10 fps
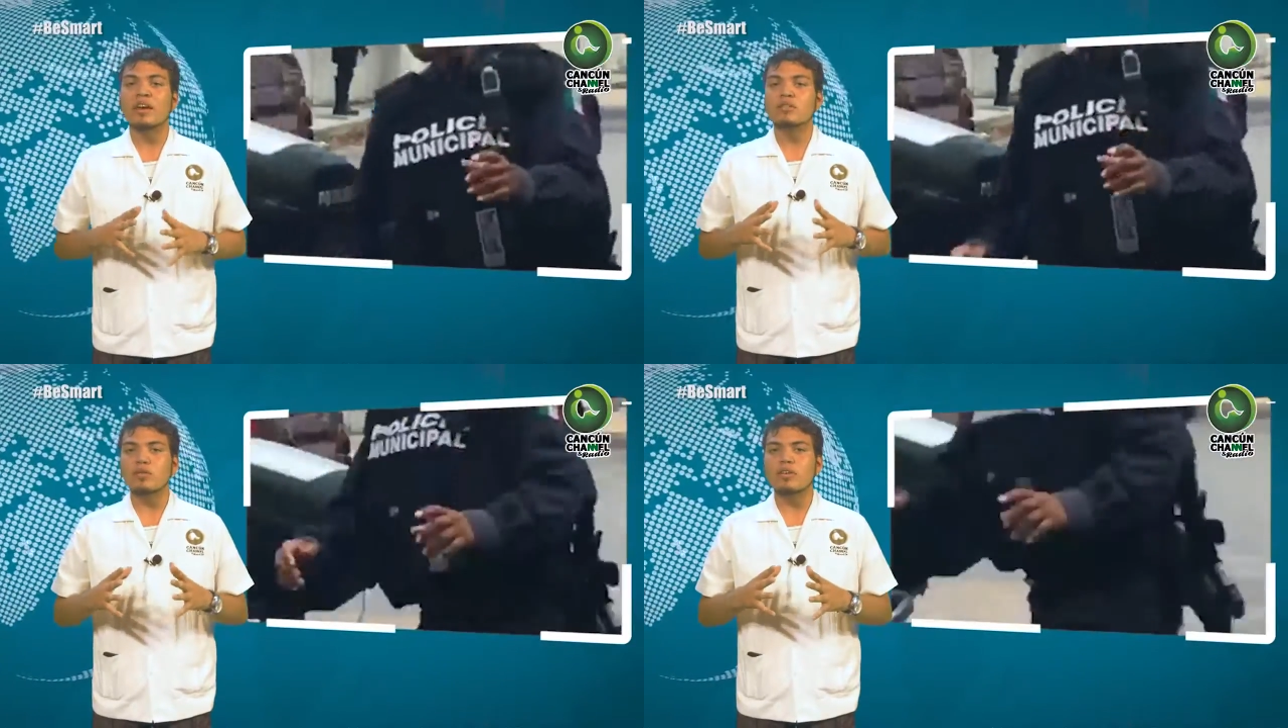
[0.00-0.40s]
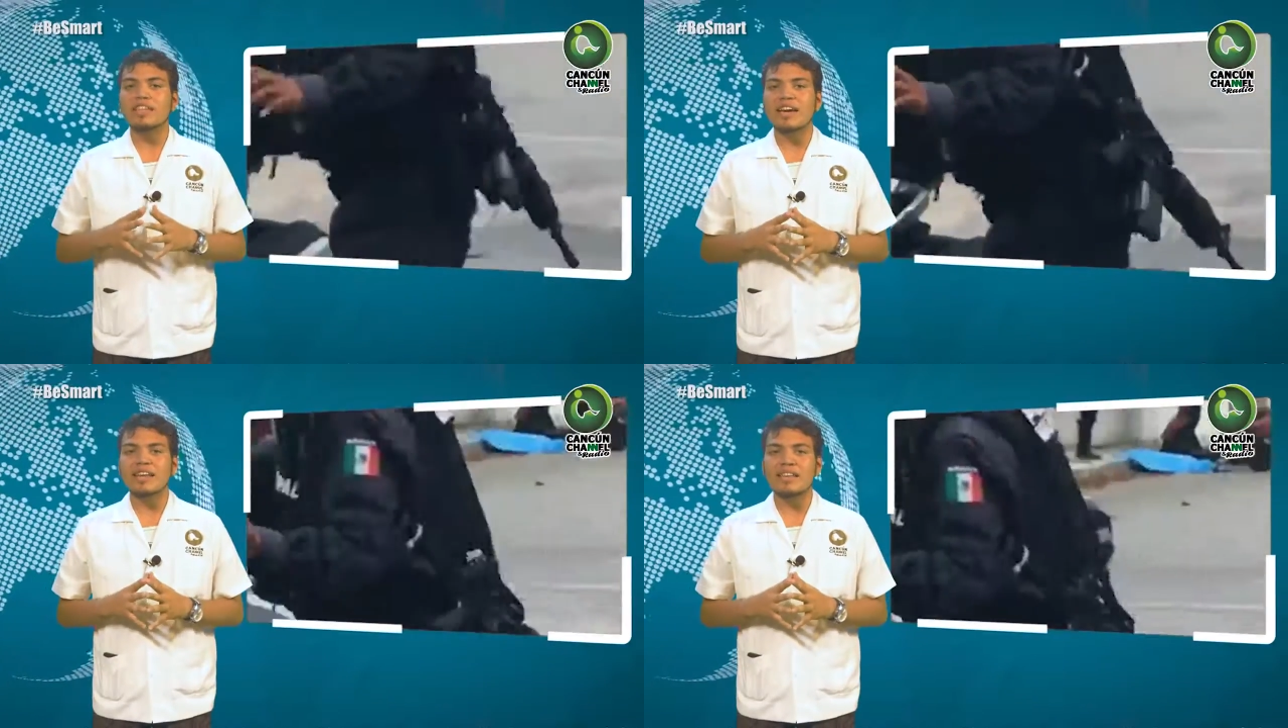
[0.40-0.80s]

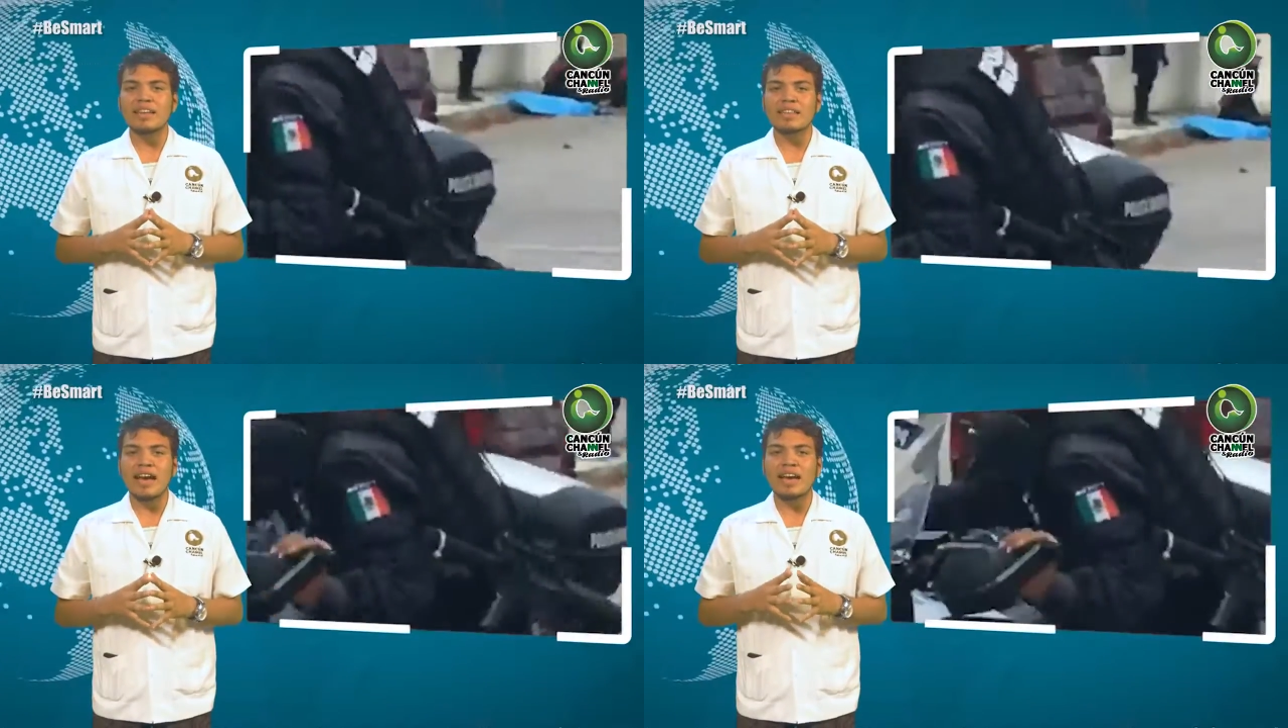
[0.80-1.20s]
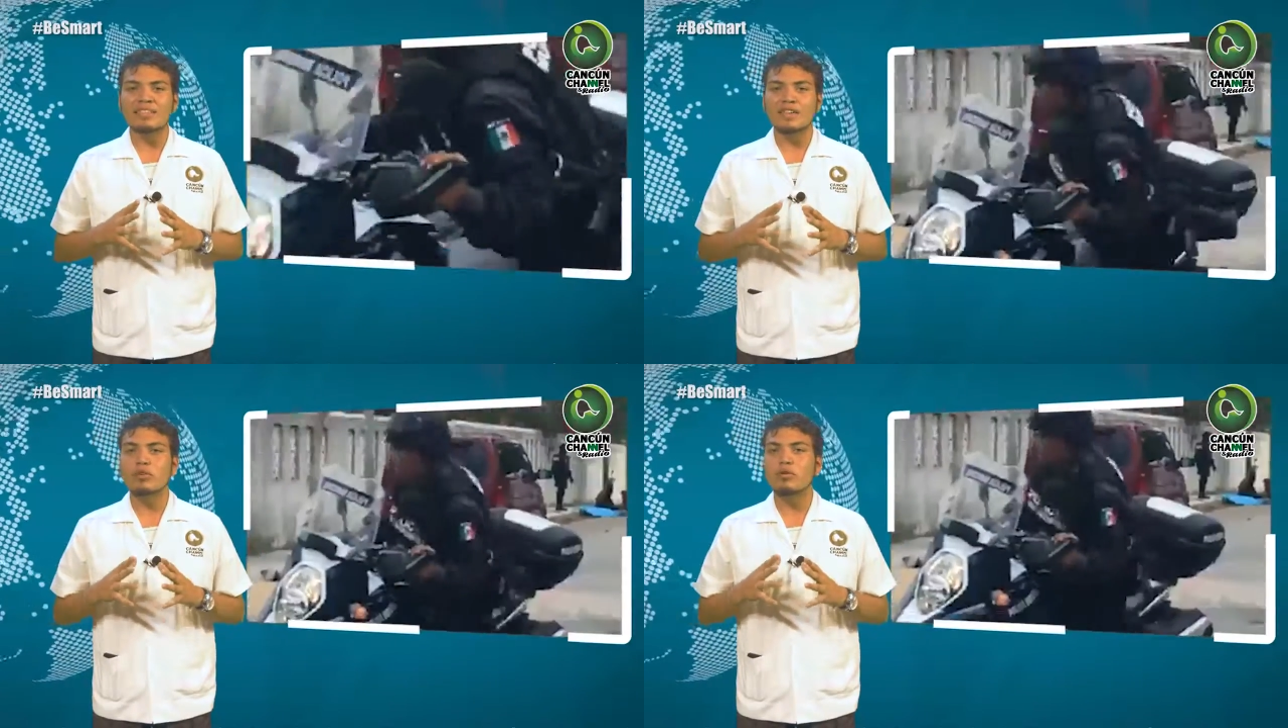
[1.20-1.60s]
Solidaridad ha
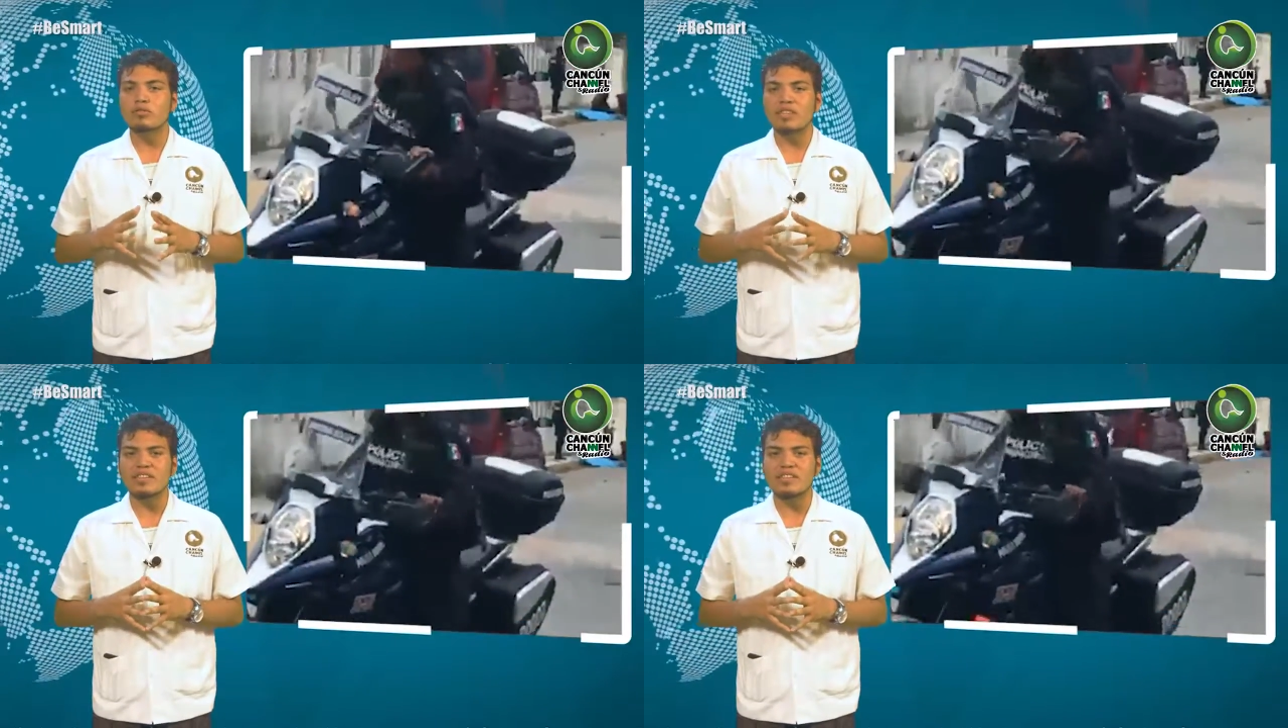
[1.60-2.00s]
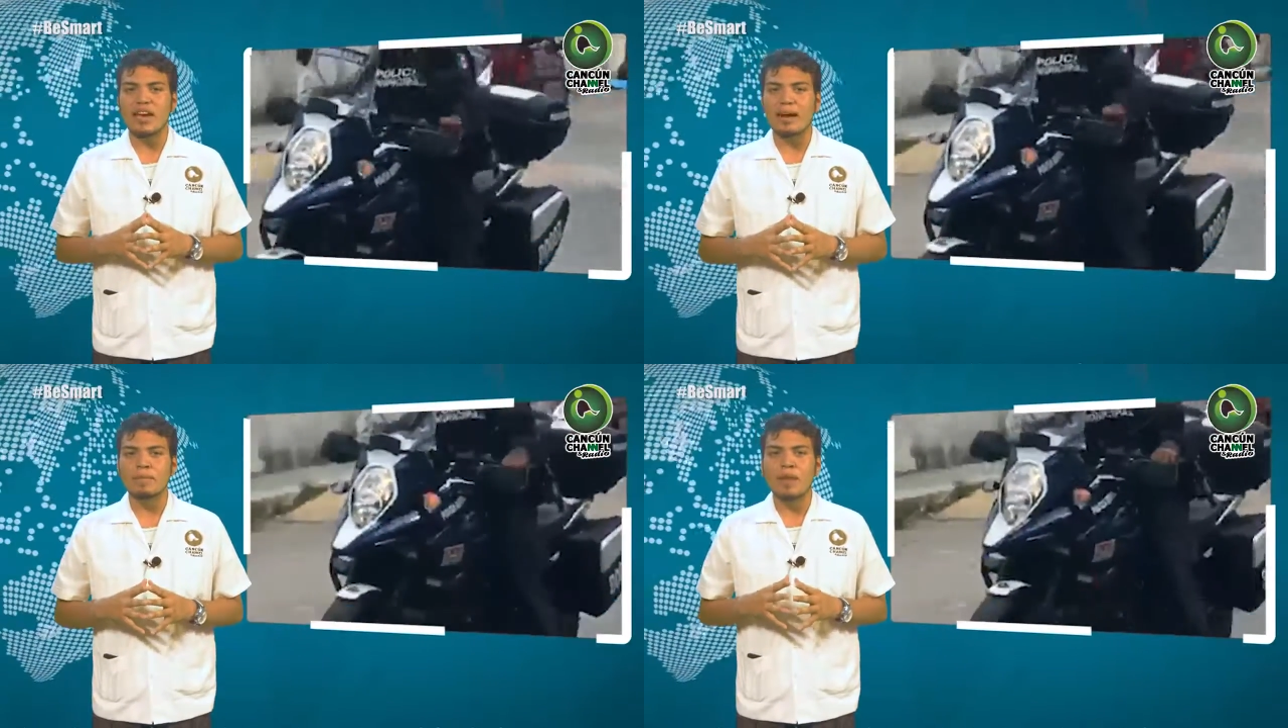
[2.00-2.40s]
sido noticia,